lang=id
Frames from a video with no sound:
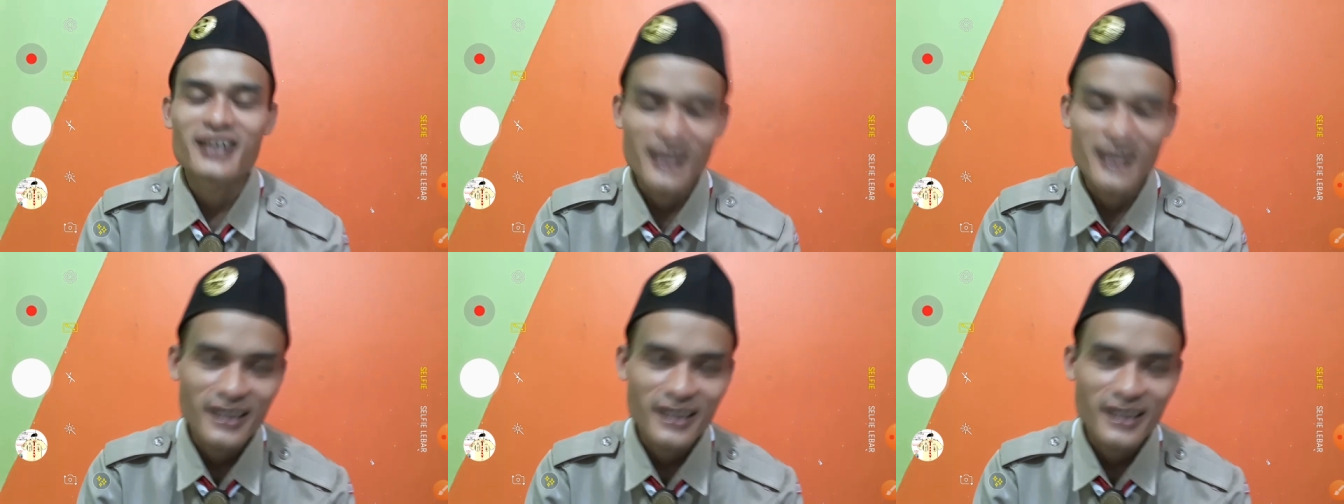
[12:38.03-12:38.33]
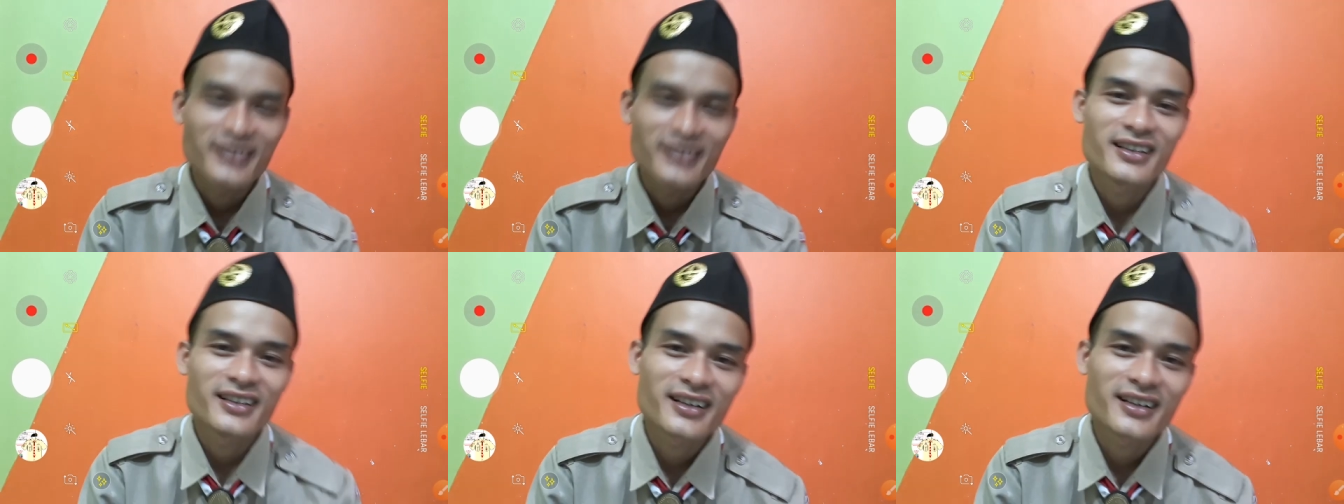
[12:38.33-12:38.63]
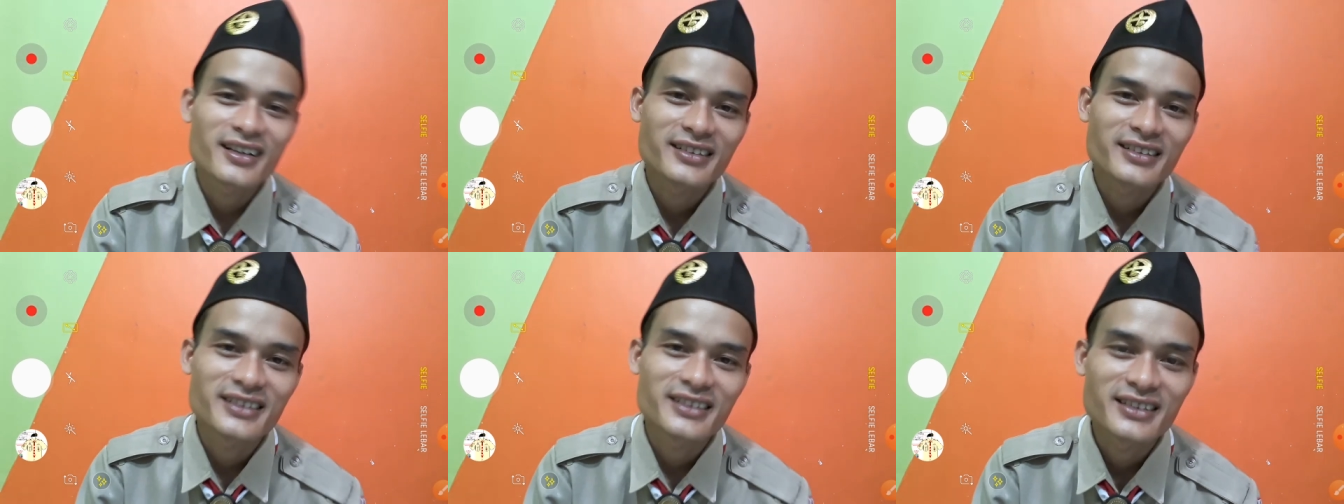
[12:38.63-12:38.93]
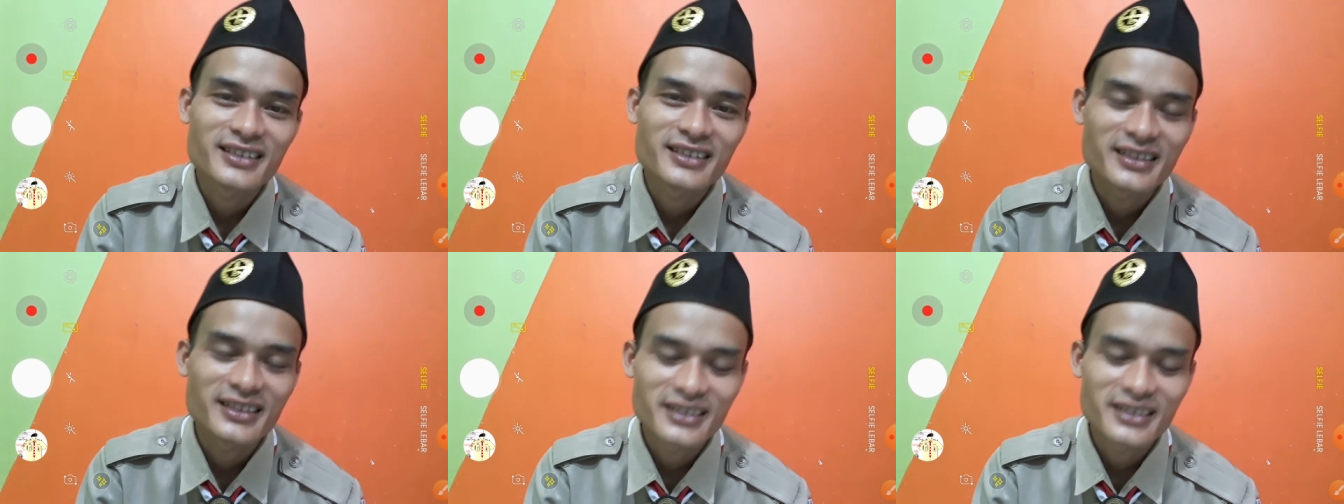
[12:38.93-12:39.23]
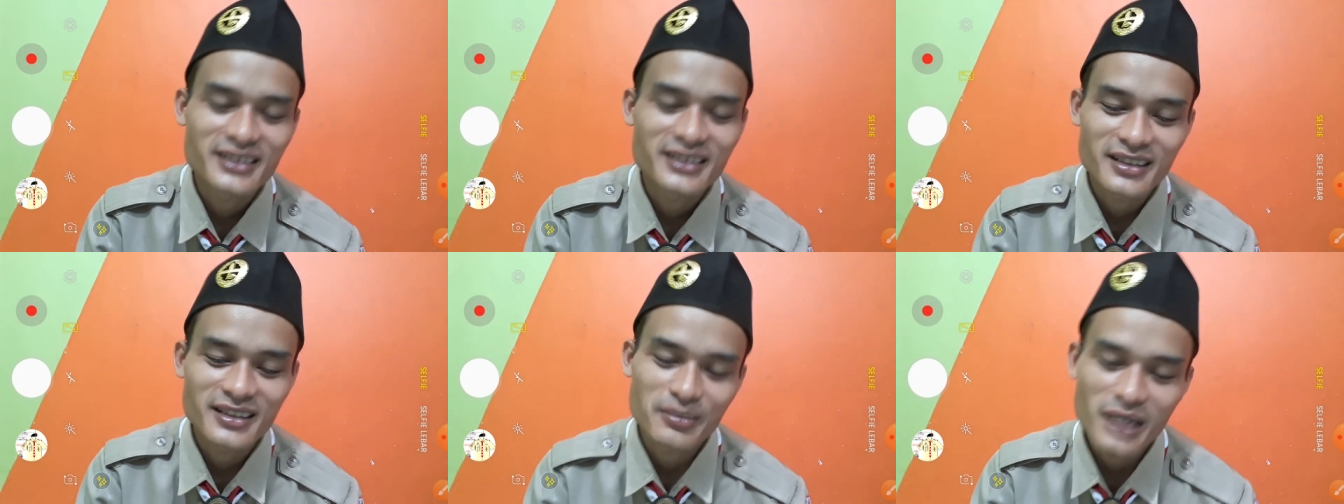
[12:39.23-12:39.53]
ada
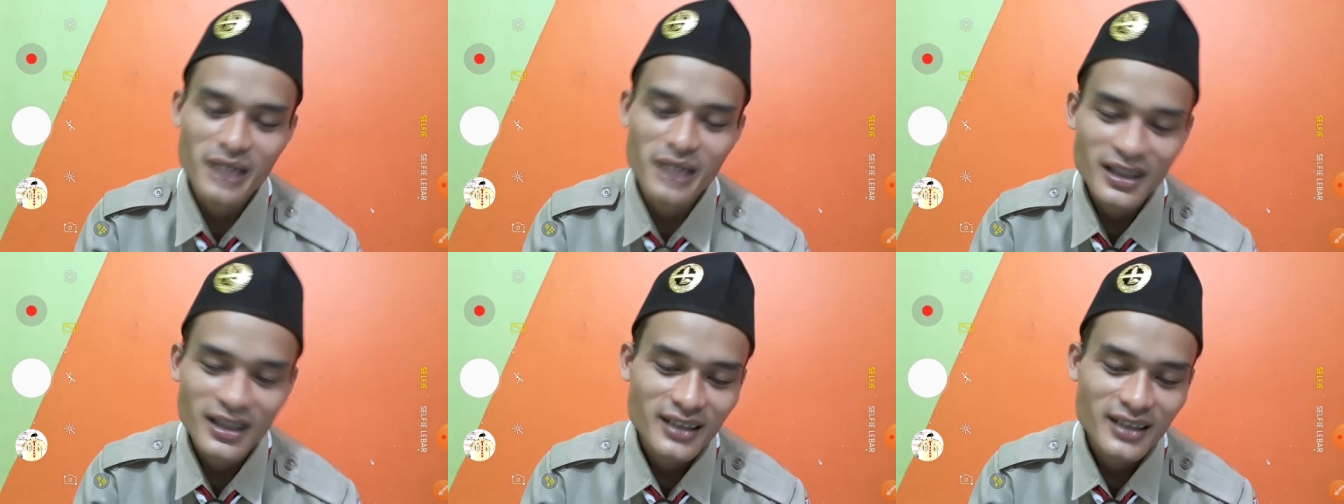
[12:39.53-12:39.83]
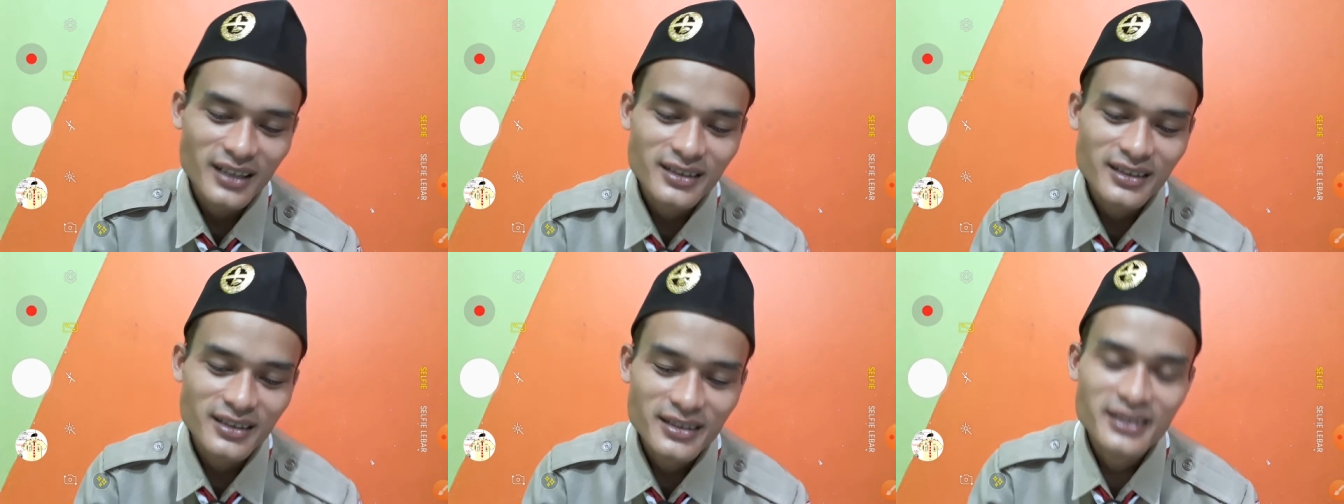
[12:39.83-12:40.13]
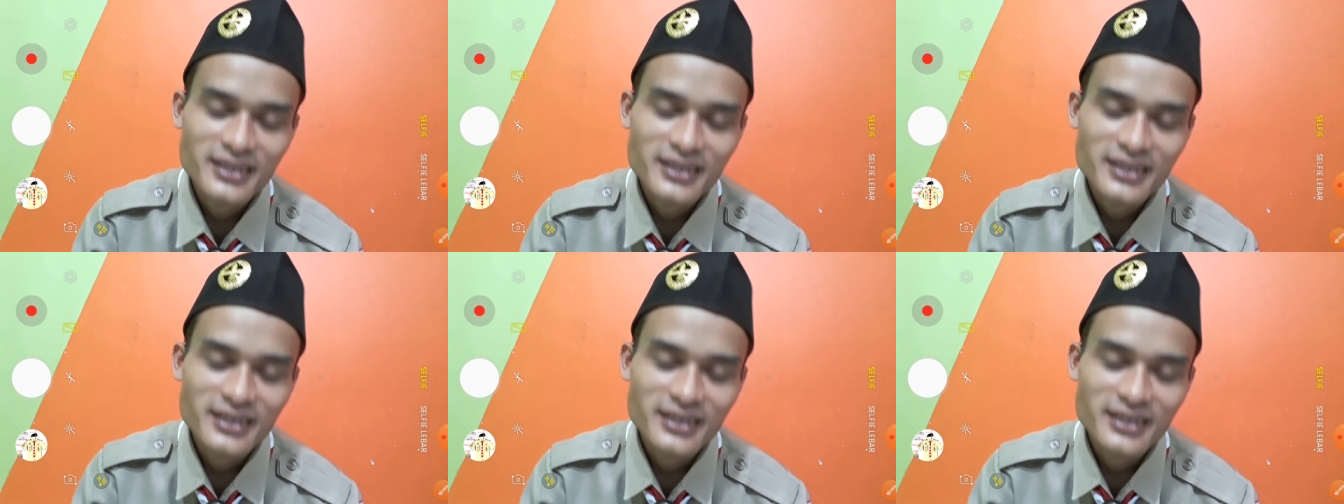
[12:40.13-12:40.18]
nyanyi-nyanyi bahkan